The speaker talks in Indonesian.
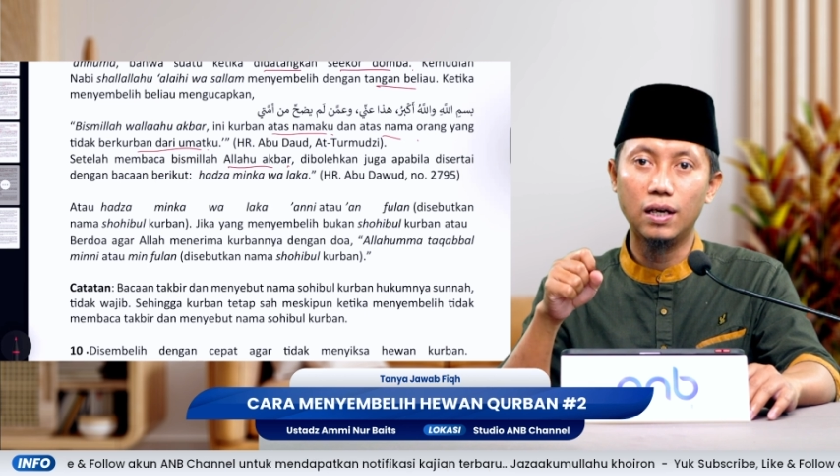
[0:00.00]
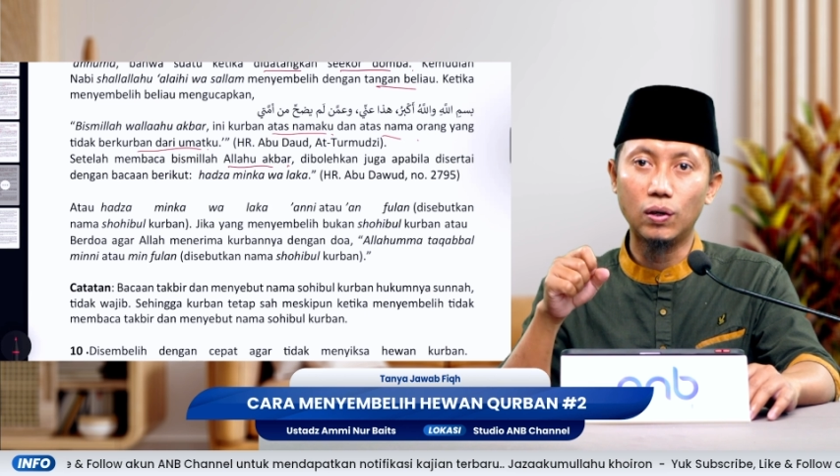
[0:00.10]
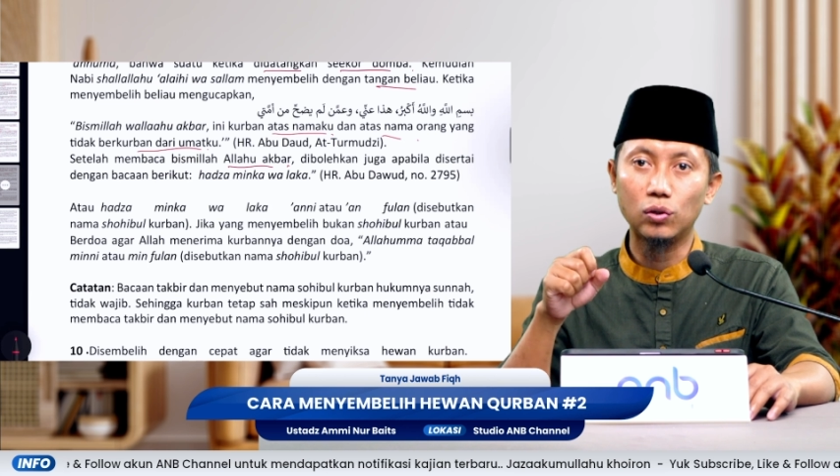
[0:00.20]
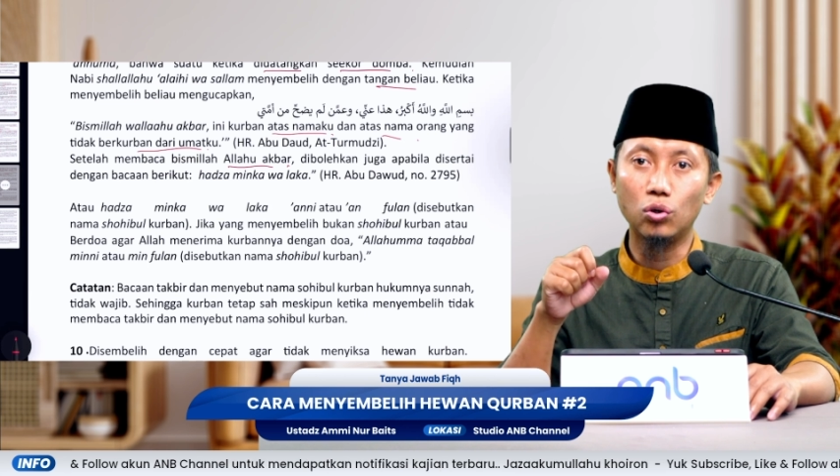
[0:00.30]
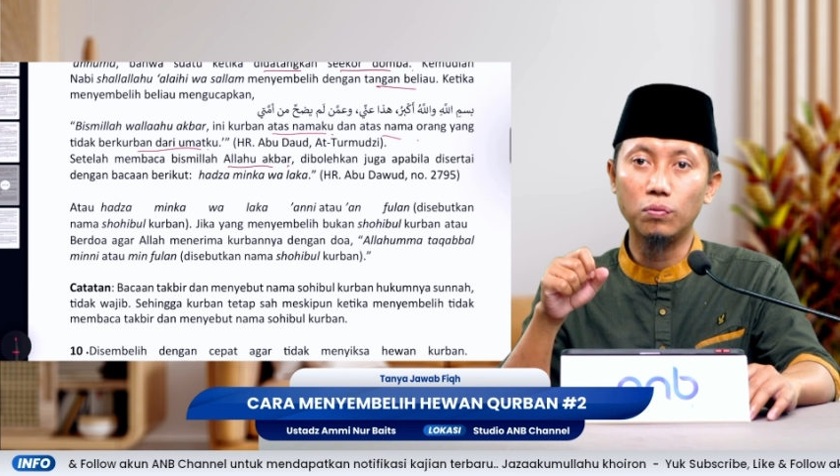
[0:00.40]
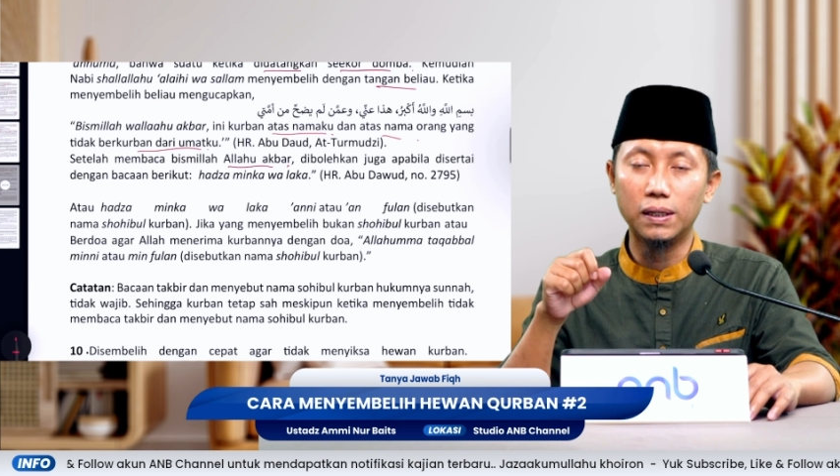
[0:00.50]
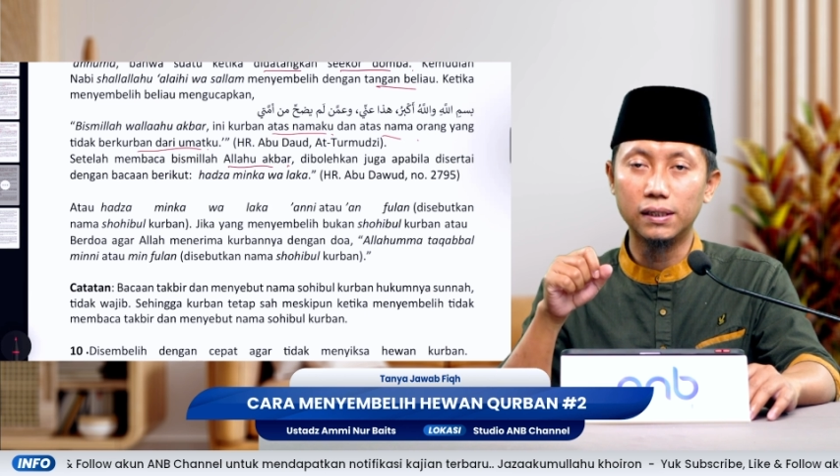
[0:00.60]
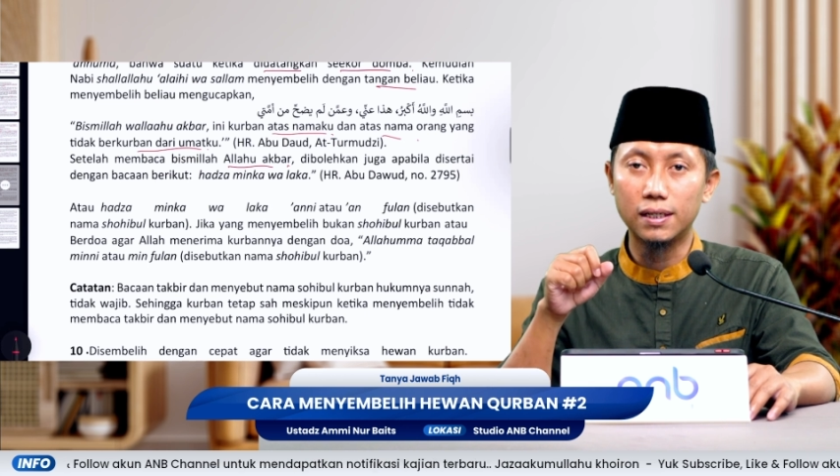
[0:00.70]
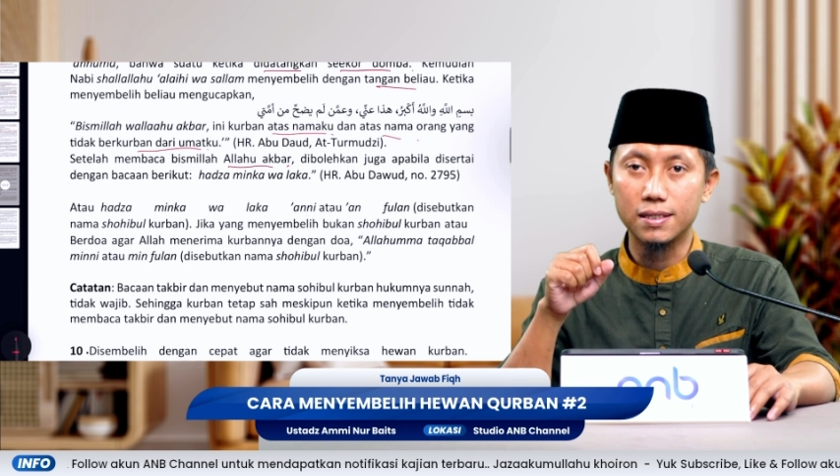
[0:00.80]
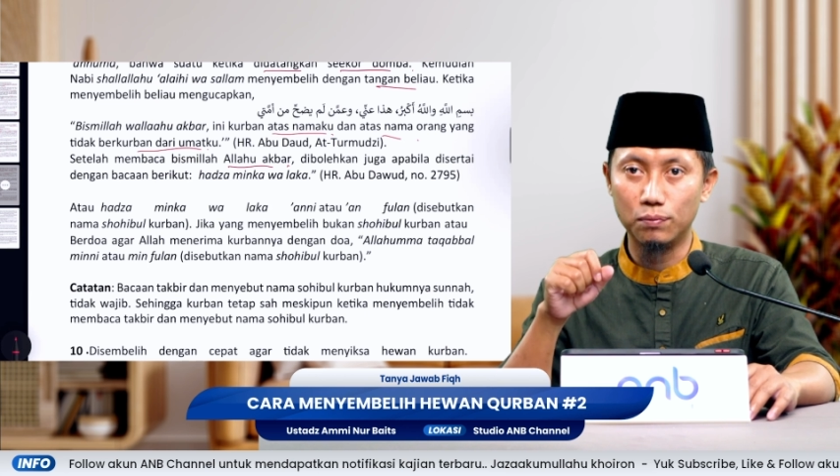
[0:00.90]
hewan
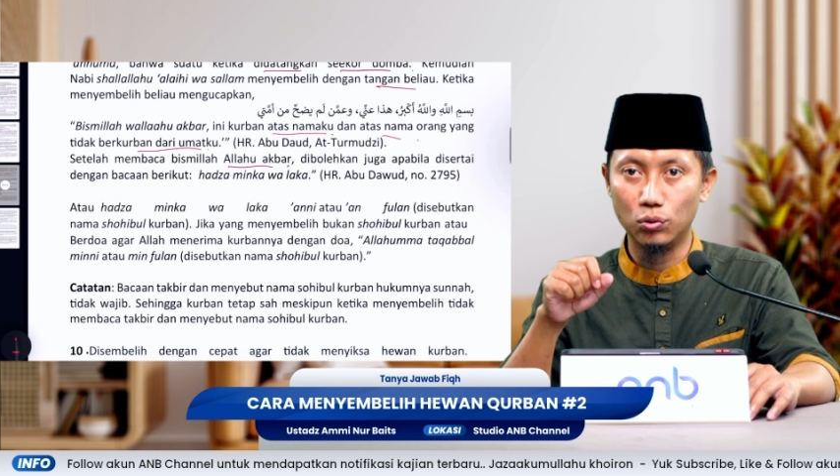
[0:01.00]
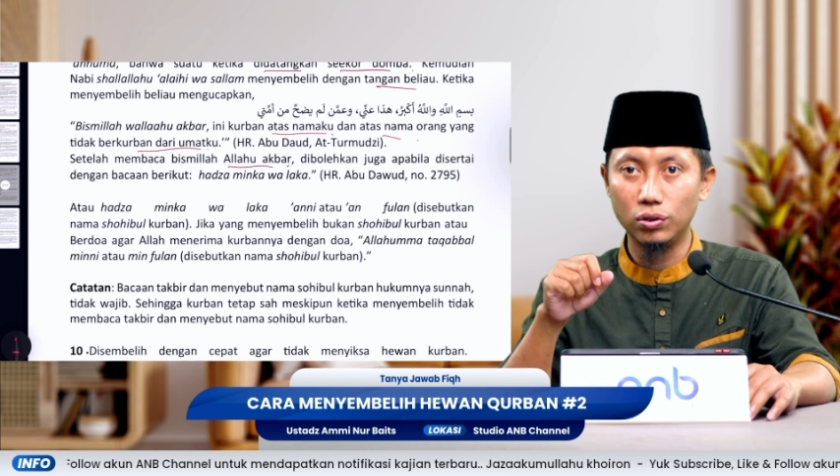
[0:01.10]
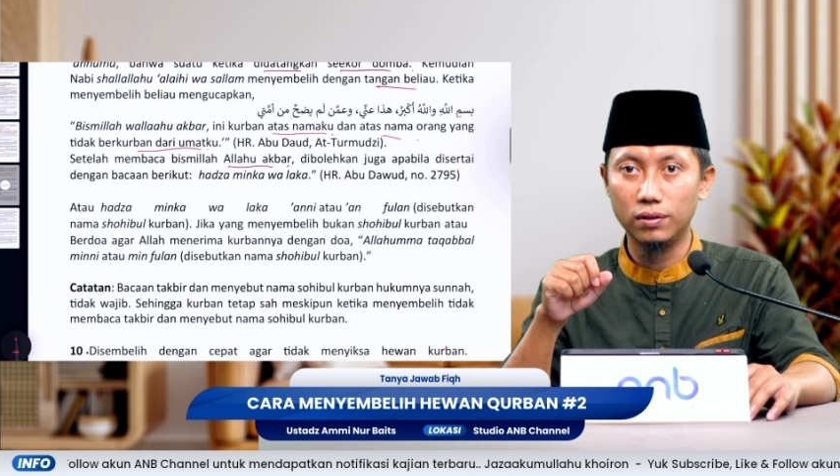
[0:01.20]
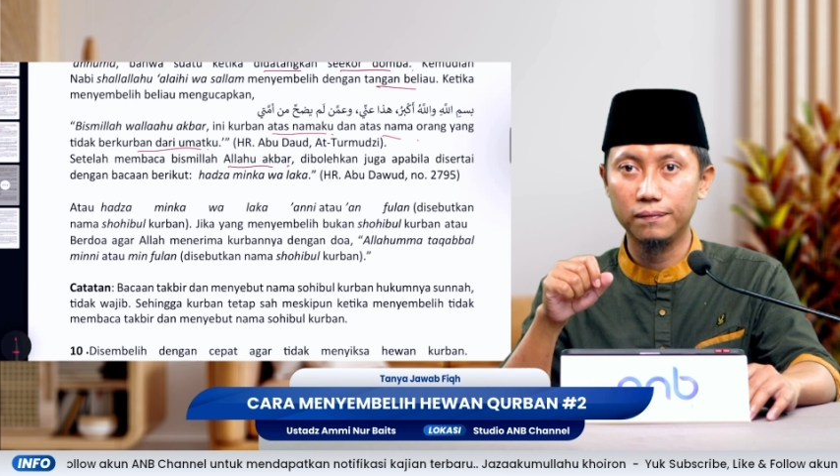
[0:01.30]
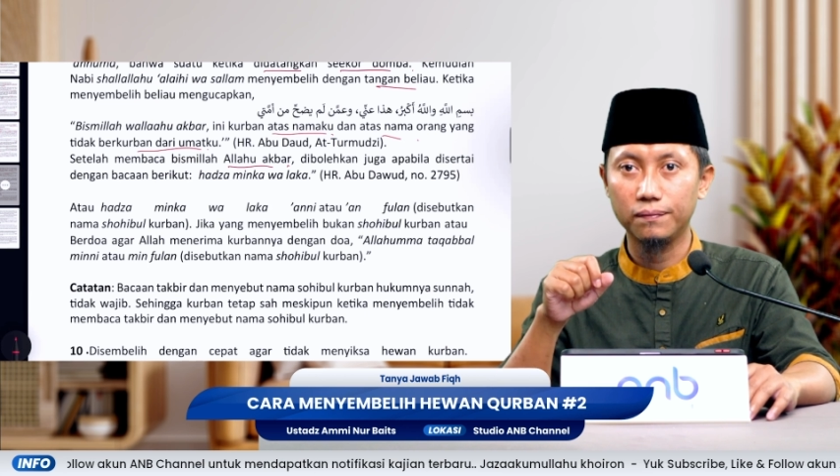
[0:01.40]
kurban tersebut,